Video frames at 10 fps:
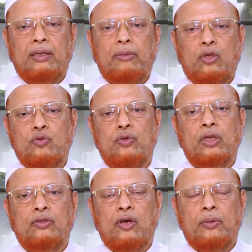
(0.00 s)
মানুষ
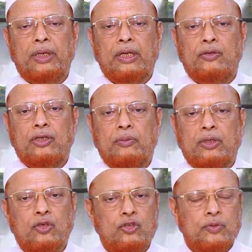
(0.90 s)
বিরক্ত হবে না এই জন্য
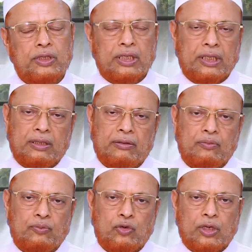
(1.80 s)
আমরা দশ মিনিটেই
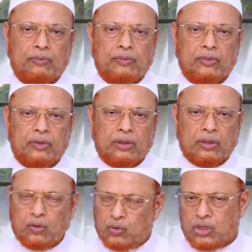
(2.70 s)
প্রোগ্রাম
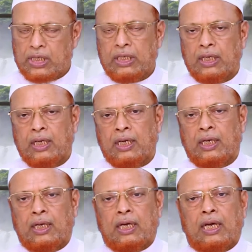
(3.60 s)
করছি
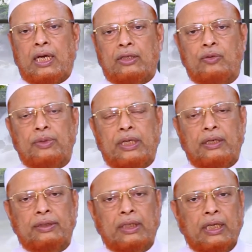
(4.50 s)
তবে
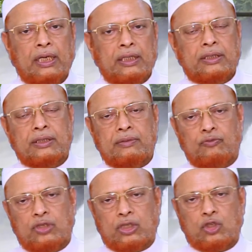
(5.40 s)
এই
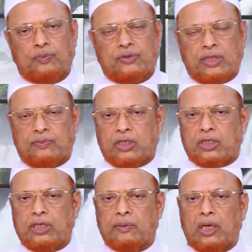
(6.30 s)
যেসব
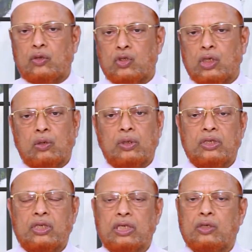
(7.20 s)
সাবজেক্ট নিয়ে আমরা আলোচনা করি
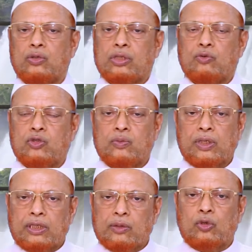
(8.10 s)
সেটি হচ্ছে মুসলিম
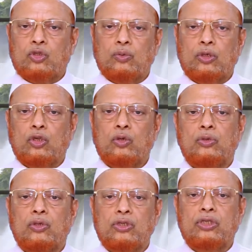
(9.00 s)
জাতির বর্তমান
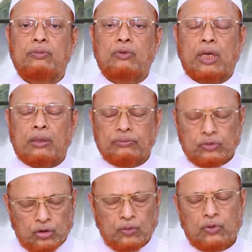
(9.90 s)
অধবোধনের যে
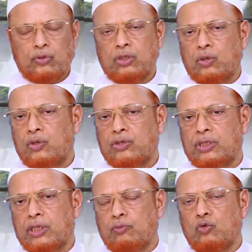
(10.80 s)
অধপতন যে
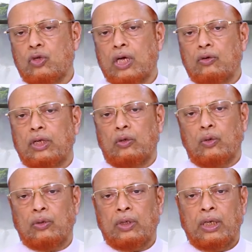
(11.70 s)
ঘটেছে তার মূল কারণ
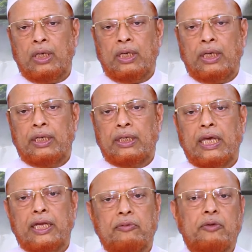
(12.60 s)
এগুলো এই
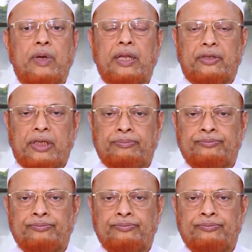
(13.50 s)
জ্ঞানের বিভ্রান্তি